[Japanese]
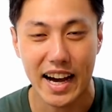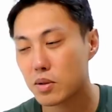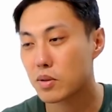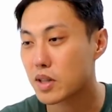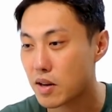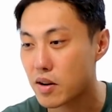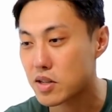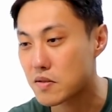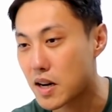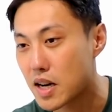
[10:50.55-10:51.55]
ということで、今
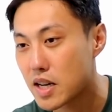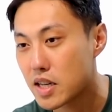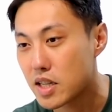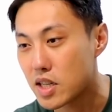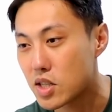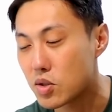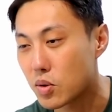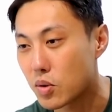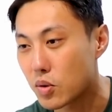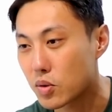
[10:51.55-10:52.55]
回の話は
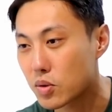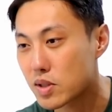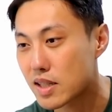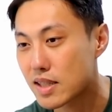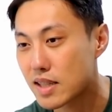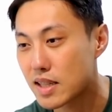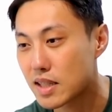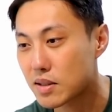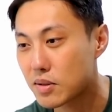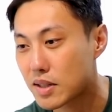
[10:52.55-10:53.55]
以上とさ
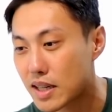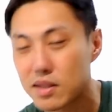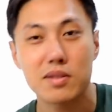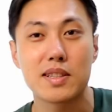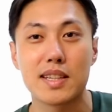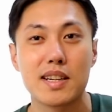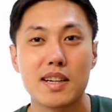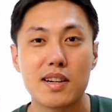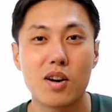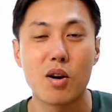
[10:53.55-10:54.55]
せていただこうかなというふう
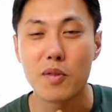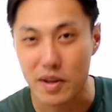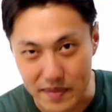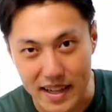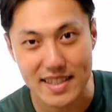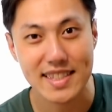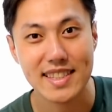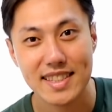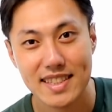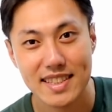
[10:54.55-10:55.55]
に思い
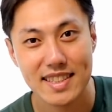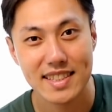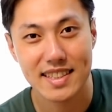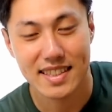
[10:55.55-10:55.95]
ます。